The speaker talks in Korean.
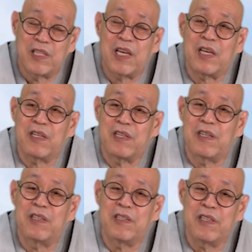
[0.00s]
이게
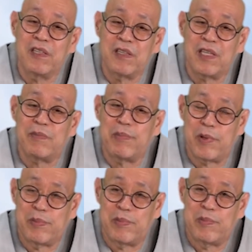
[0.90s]

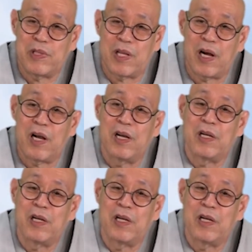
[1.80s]
연기법입니다.